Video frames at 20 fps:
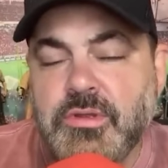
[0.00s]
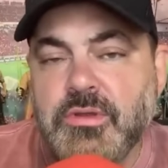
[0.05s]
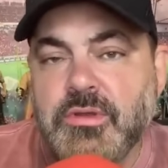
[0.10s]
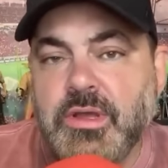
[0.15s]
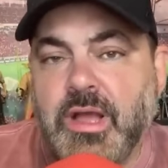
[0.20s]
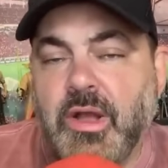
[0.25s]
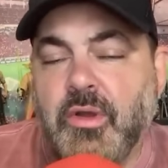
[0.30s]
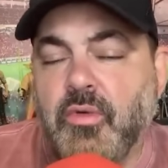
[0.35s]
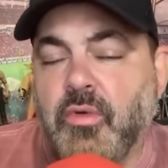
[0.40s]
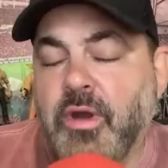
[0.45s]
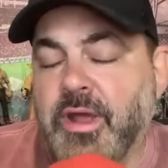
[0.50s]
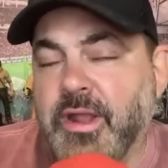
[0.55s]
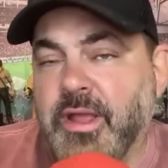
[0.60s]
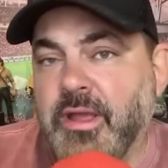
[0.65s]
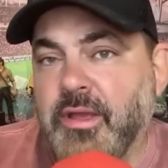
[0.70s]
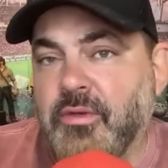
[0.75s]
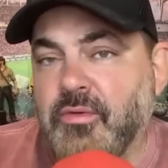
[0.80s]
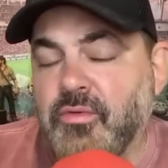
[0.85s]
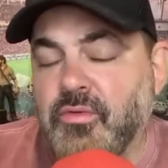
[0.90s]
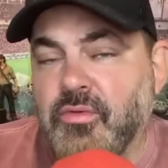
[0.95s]

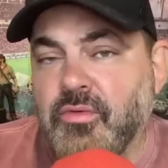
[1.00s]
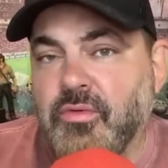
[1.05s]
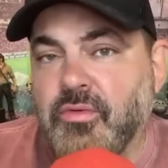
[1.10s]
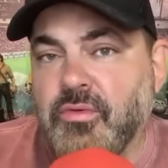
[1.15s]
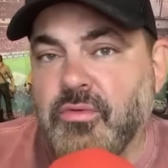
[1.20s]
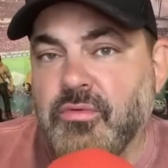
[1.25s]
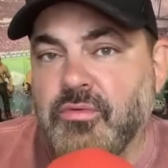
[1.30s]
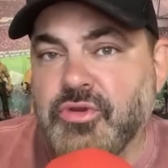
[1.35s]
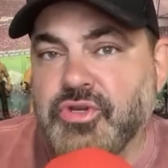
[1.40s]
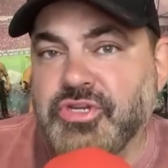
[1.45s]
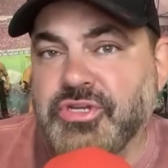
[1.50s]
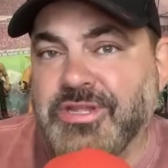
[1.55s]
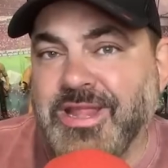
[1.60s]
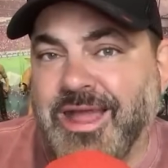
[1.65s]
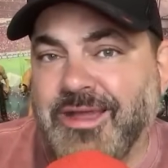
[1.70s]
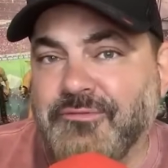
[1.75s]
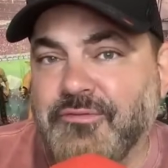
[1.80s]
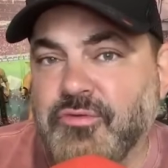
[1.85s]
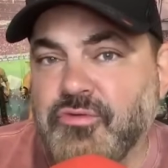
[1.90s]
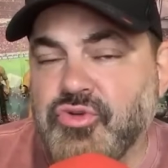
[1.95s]
Agora o, o
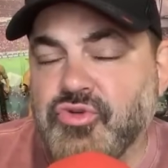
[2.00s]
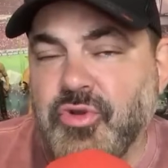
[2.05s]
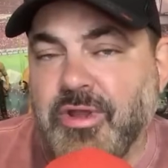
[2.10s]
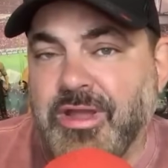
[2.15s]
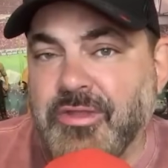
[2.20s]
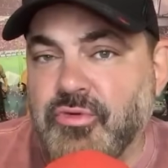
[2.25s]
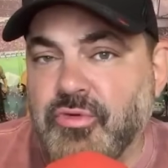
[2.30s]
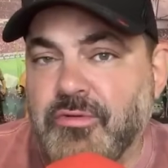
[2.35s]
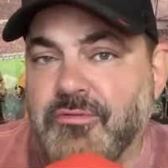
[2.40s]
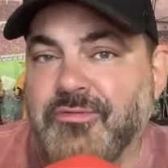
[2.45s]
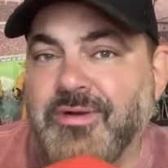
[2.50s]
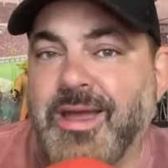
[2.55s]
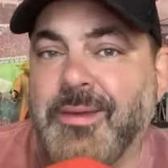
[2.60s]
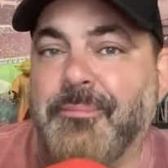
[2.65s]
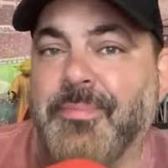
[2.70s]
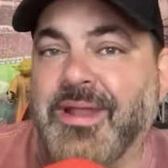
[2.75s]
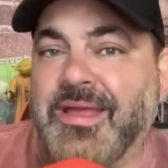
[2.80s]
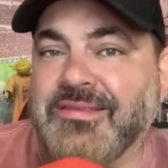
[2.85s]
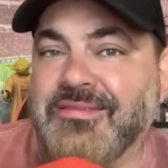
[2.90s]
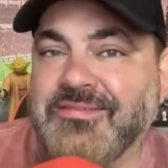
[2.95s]
staff do jogador vai
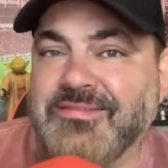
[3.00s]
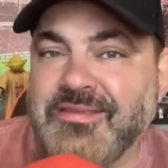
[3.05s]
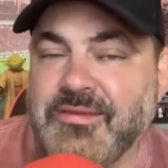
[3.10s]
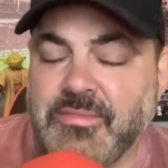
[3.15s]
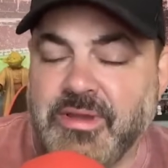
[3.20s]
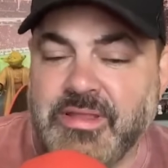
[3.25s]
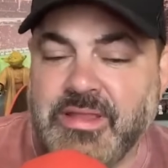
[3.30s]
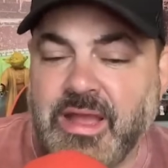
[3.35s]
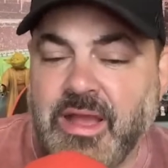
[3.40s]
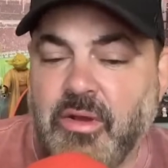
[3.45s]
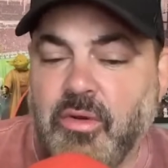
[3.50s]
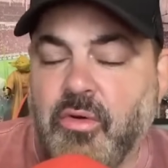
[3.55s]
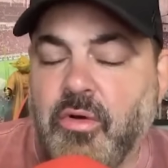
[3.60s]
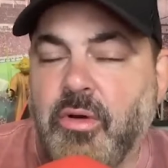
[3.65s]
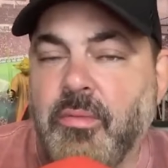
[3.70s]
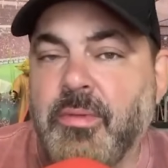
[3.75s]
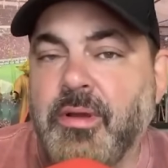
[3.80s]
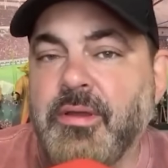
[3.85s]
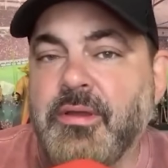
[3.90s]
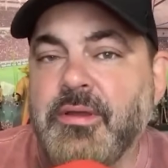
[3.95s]
para cima da
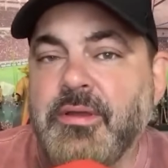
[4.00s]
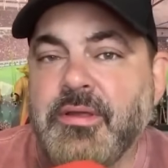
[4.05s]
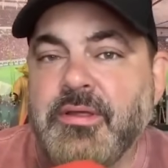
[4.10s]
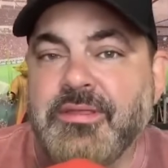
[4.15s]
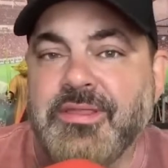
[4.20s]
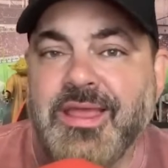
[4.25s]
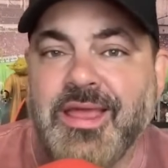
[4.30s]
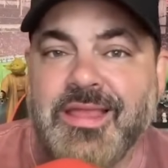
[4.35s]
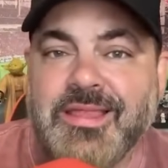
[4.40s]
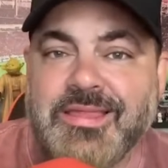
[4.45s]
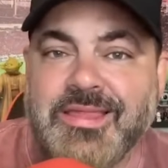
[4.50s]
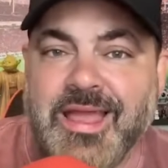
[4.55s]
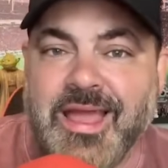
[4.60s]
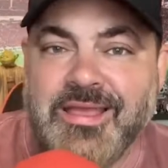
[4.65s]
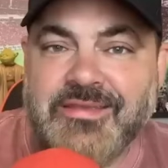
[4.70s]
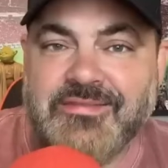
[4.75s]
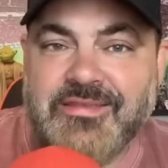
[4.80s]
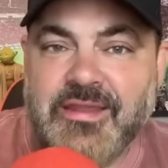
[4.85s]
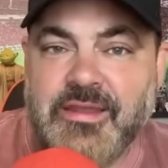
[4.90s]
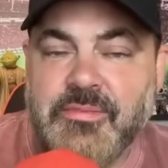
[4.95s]
Roma
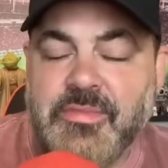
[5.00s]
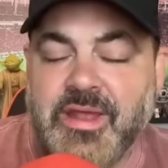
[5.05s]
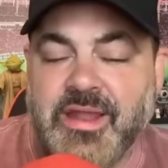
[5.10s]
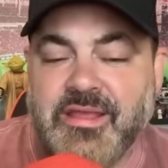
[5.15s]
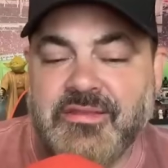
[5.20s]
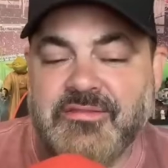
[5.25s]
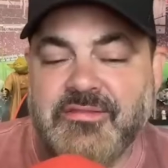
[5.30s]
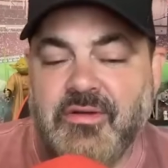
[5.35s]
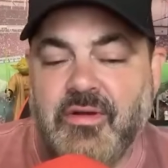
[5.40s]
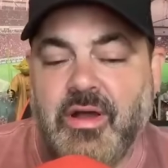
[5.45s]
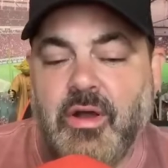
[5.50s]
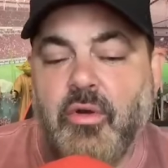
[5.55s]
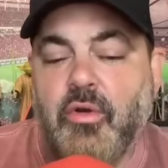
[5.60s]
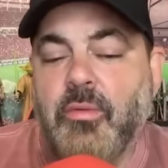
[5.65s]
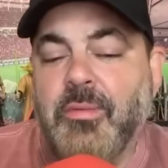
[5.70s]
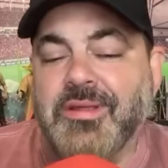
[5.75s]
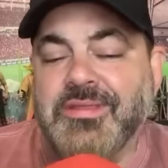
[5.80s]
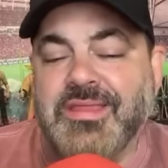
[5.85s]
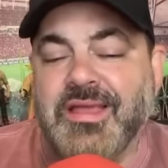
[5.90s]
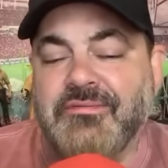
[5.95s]
tentar essa liberação. A
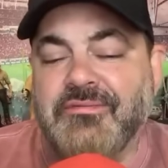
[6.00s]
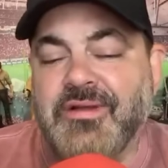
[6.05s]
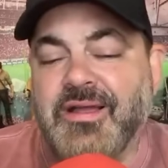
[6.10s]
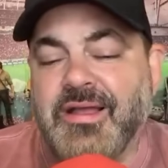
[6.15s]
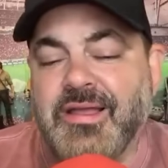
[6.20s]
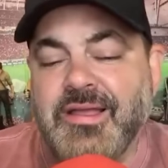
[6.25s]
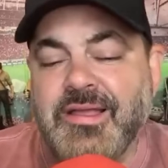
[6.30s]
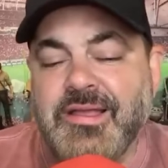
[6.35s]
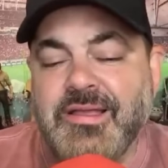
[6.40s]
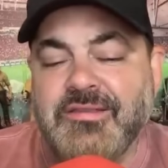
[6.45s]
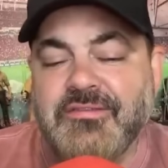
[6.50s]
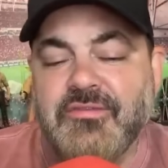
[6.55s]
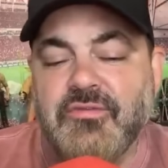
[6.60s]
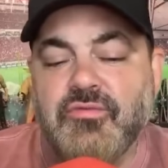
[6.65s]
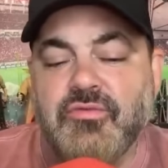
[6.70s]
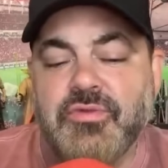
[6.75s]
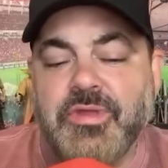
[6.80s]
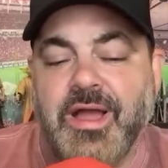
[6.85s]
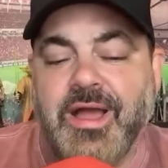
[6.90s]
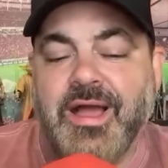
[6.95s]
Roma estava,
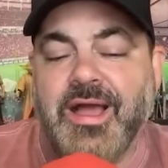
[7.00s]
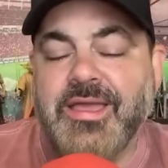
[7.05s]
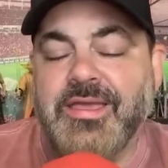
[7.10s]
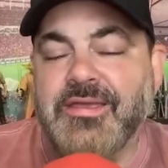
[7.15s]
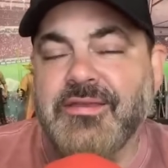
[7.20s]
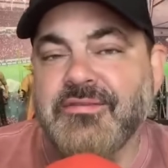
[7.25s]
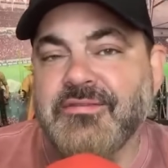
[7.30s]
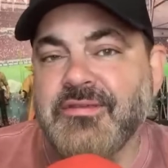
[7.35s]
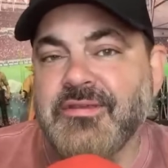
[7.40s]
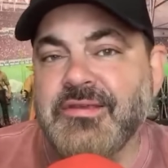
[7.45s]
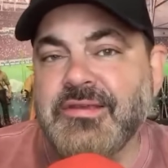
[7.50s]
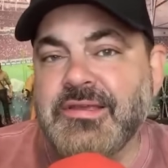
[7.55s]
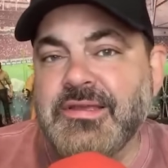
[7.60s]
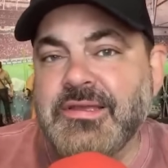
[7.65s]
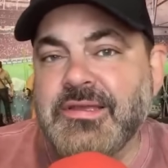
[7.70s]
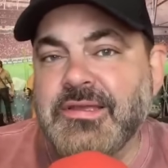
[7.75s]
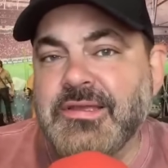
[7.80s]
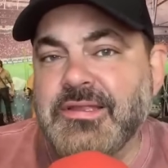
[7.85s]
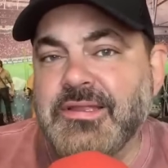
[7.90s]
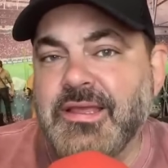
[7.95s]
segundo a Raíza,
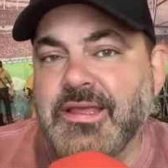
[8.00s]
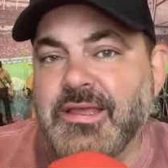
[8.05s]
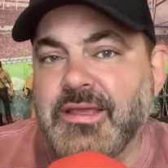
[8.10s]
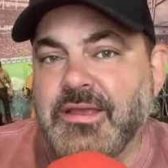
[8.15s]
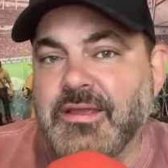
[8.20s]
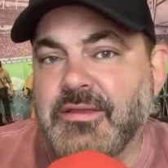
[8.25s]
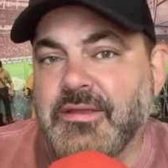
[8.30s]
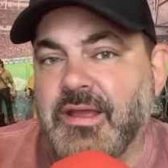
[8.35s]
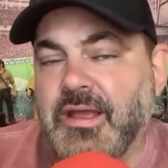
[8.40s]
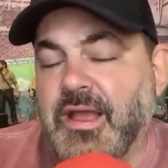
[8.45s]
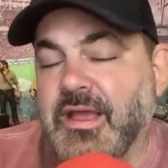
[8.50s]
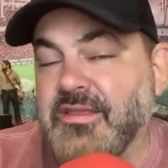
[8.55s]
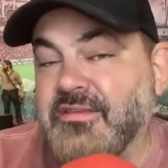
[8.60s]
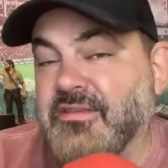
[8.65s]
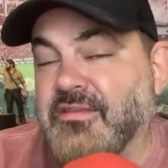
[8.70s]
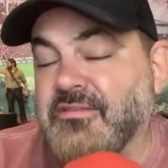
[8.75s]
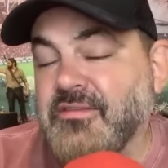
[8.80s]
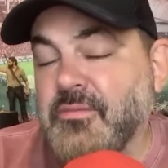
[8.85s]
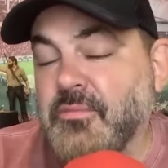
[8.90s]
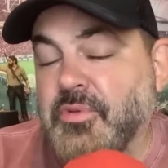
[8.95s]
é,
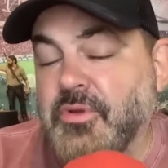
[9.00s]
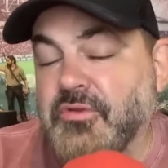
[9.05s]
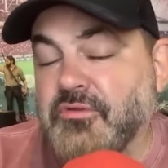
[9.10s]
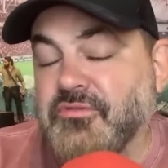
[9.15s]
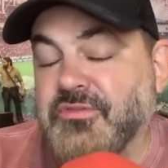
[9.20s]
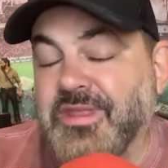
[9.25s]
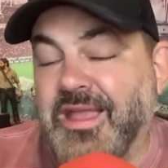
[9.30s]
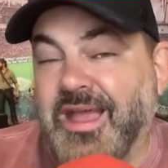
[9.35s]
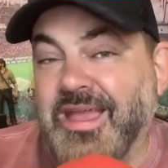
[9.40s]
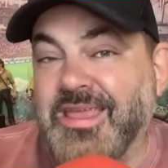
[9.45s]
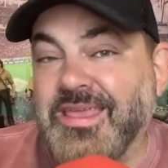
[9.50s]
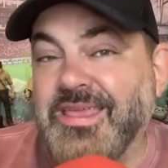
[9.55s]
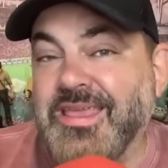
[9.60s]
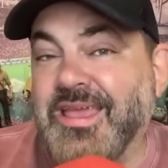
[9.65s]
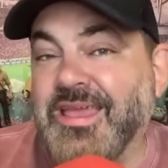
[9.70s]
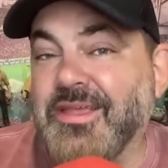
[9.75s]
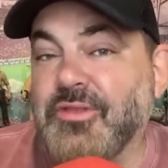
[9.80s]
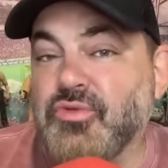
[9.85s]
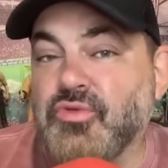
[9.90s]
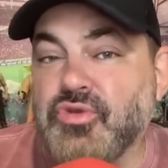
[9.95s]
Raíza Simplício, está
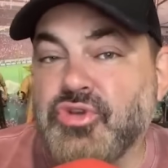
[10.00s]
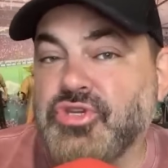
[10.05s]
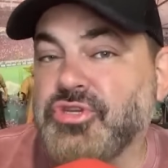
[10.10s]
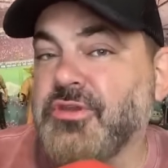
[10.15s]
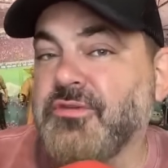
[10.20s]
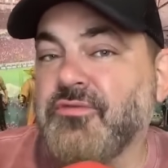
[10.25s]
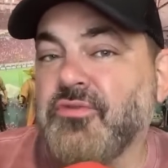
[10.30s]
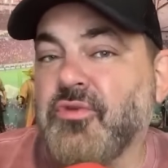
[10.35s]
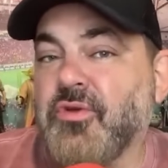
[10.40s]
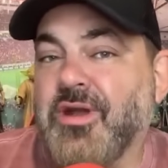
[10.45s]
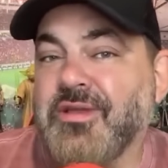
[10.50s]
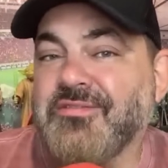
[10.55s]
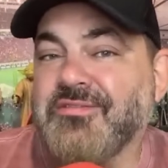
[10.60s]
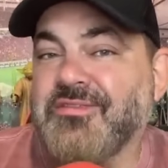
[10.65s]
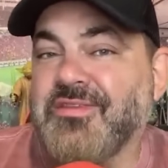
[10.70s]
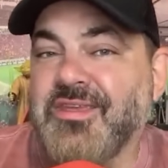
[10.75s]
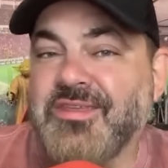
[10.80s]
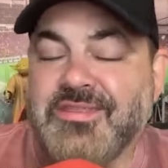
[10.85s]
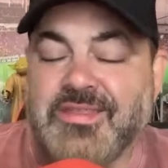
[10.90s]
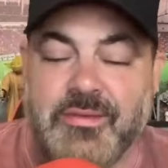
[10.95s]
irredutível, não
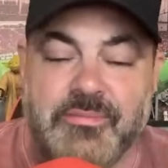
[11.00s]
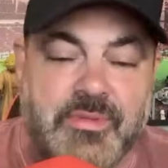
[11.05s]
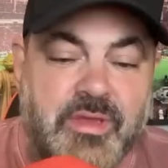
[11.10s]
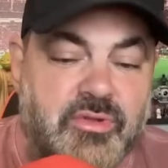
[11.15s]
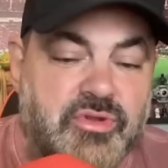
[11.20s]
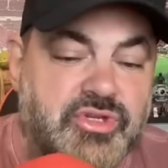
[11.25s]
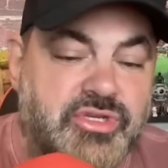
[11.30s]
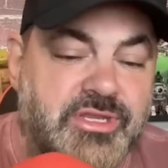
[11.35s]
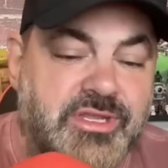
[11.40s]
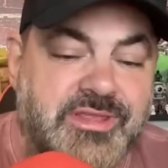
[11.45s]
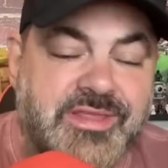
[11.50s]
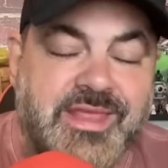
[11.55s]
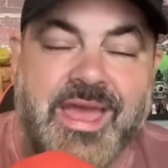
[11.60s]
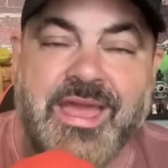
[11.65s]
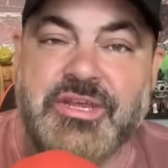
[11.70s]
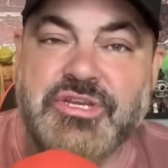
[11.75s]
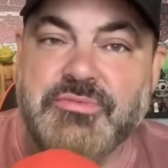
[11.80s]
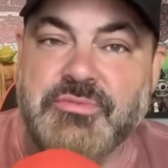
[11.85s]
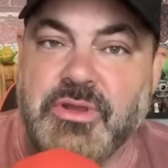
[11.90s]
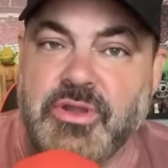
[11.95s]
aceita menos que
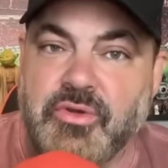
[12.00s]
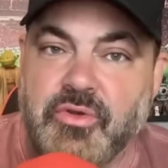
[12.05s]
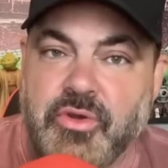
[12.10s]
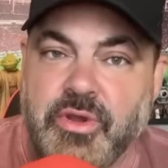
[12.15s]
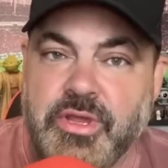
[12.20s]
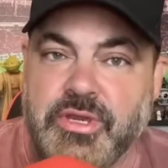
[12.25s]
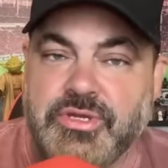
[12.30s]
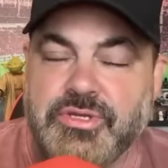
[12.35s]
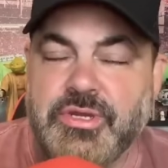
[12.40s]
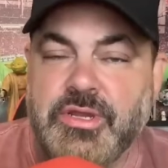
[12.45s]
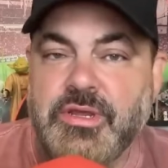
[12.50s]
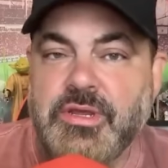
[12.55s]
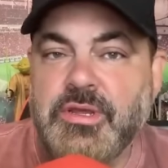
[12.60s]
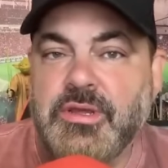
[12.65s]
10 milhões.